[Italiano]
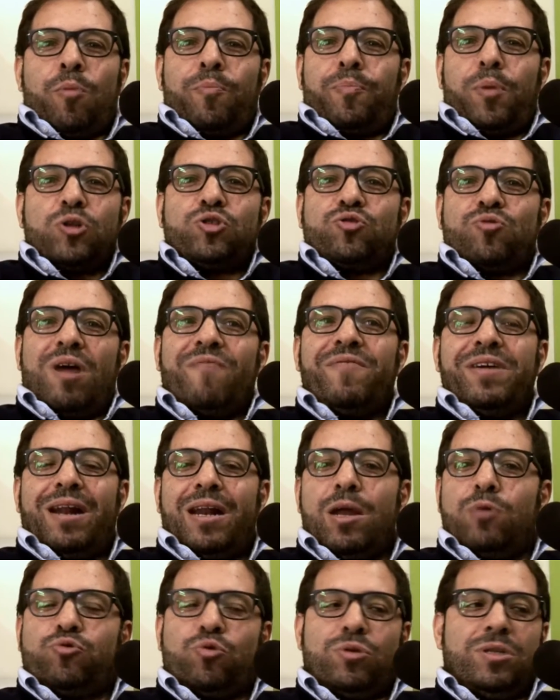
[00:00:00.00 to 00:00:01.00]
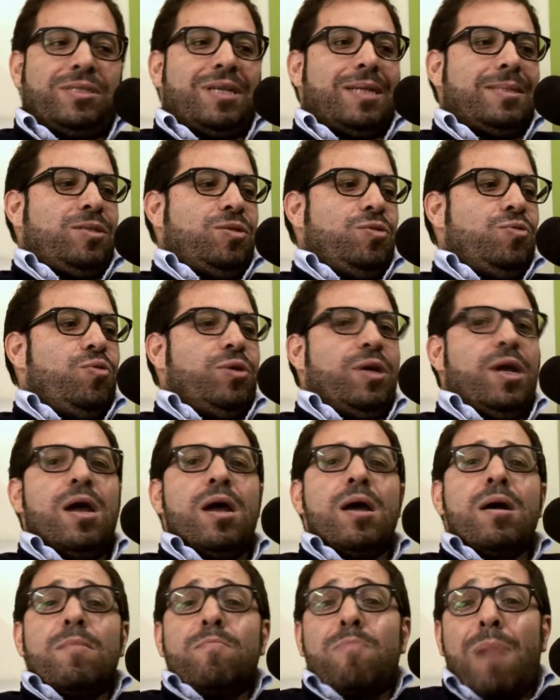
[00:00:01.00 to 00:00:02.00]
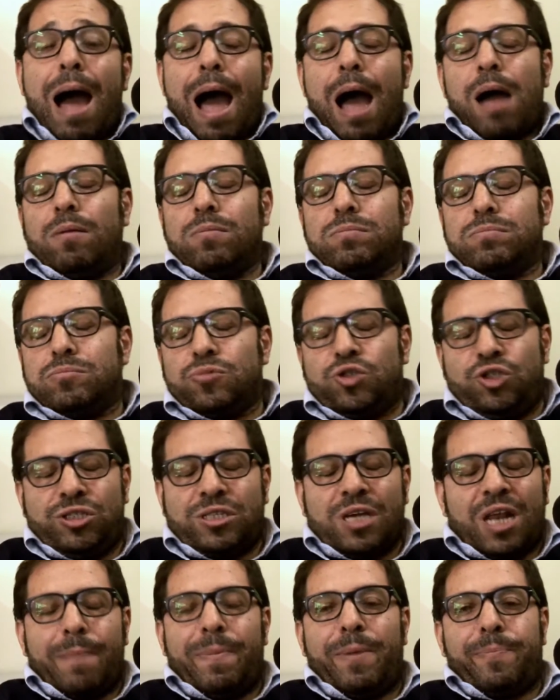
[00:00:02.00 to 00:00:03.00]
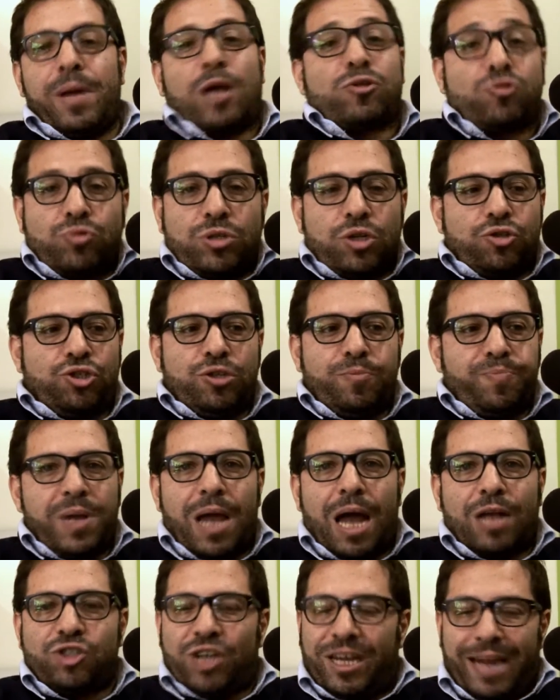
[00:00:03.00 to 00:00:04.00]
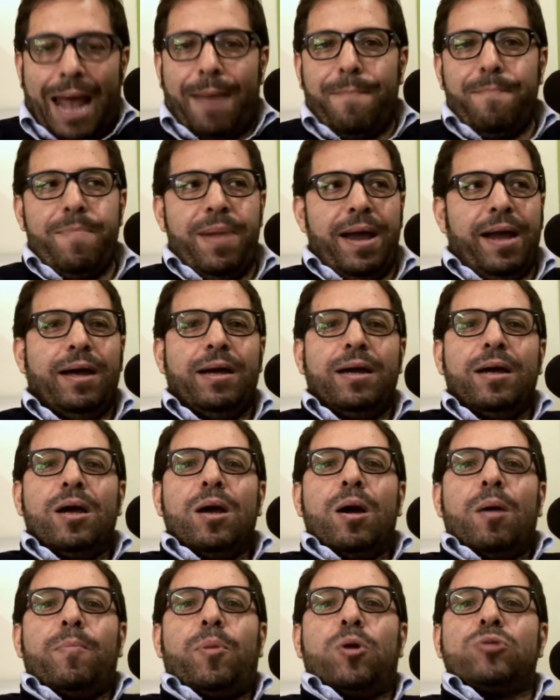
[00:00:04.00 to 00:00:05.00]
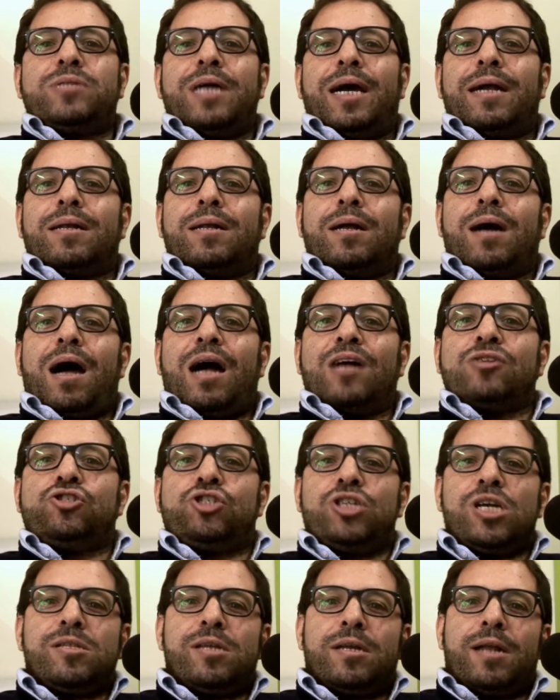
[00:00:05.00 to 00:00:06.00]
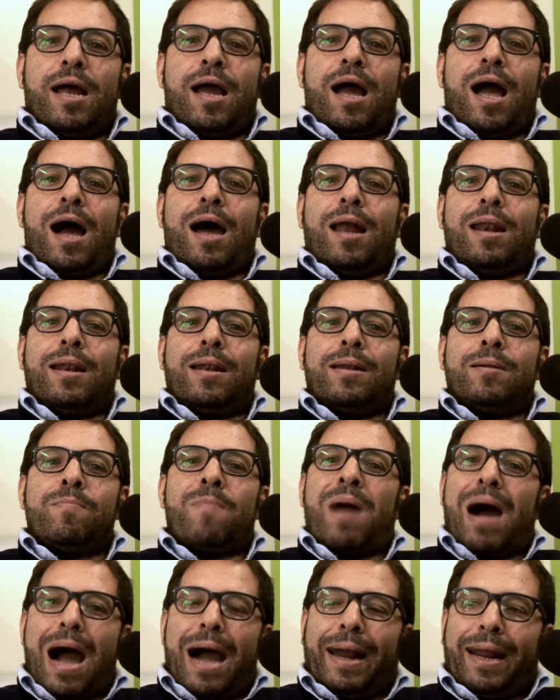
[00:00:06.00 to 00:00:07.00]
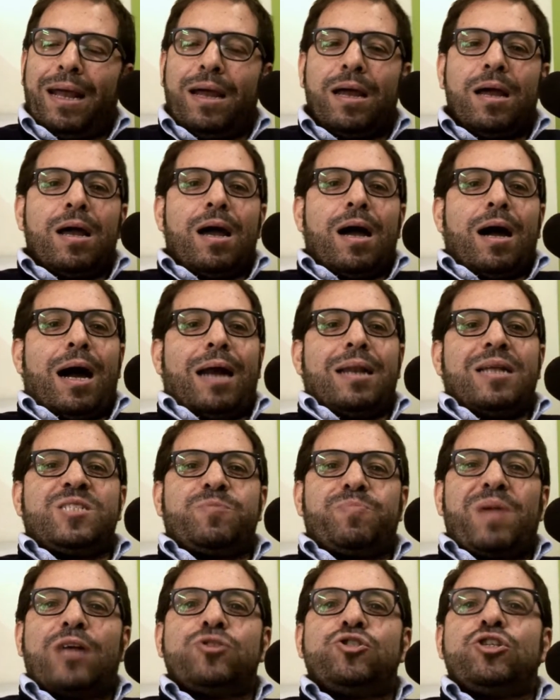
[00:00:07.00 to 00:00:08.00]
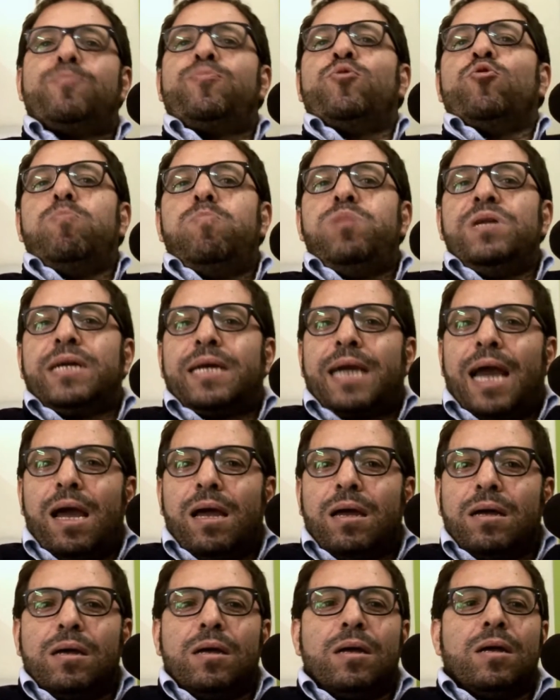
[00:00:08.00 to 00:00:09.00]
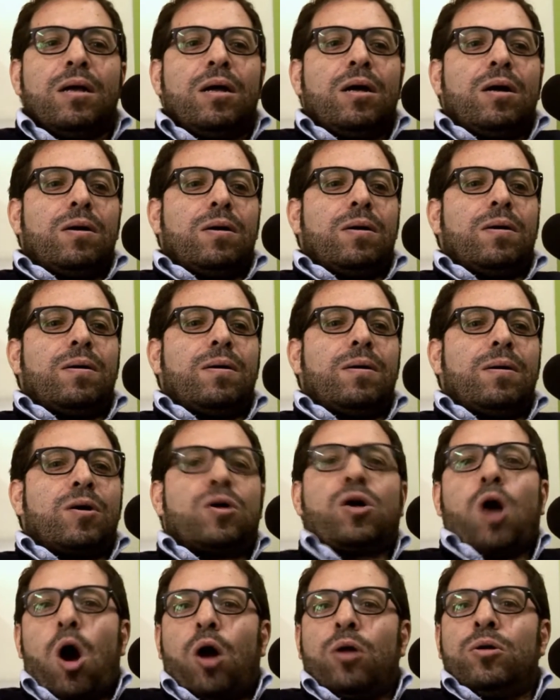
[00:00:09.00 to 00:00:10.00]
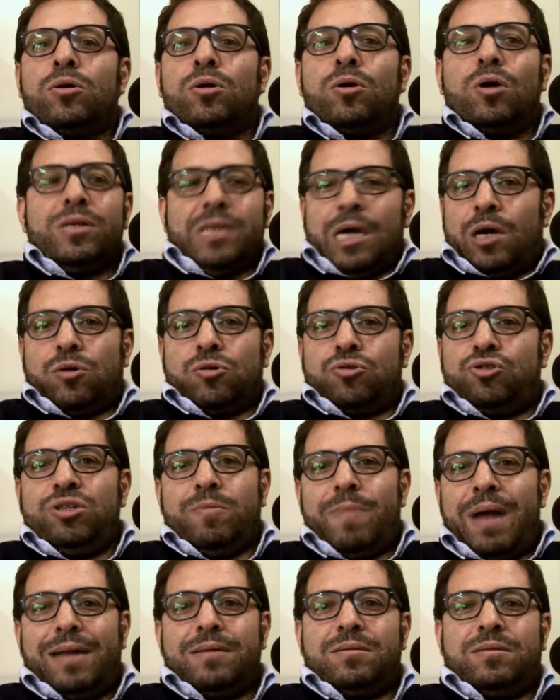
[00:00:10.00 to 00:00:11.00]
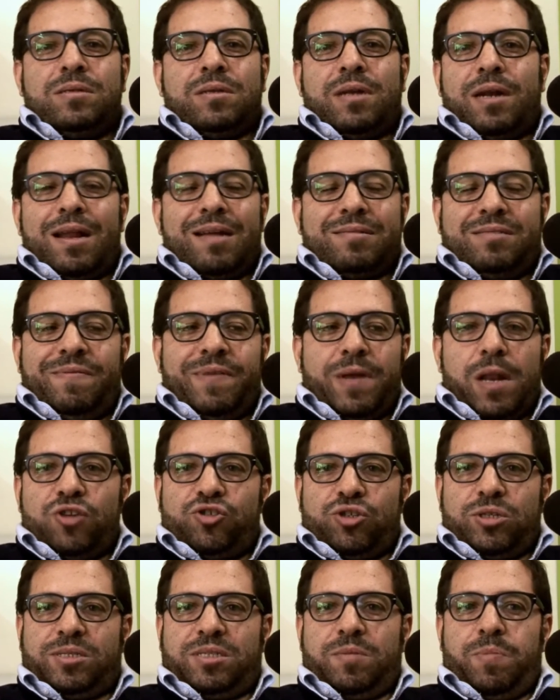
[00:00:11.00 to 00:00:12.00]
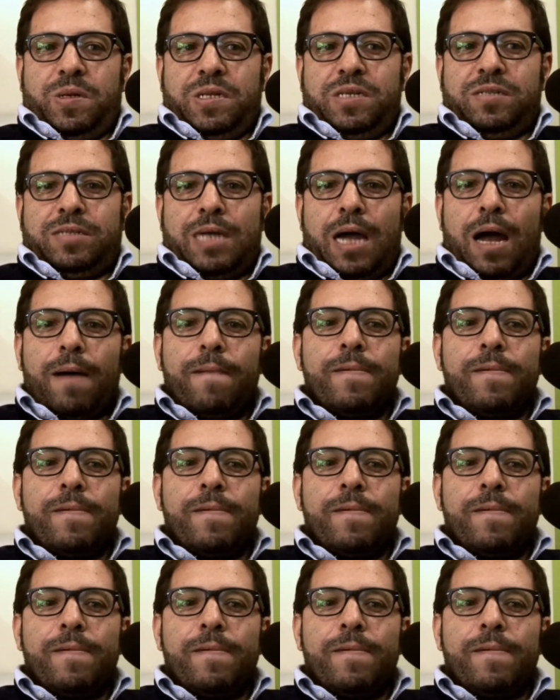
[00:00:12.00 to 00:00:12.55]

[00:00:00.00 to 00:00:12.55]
possono avere le autorizzazioni, ma ci sarebbe piaciuto e ci piacerebbe poter accedere al mare, alle spiagge pubbliche, eh, con gli accorgimenti relativi all'accessibilità.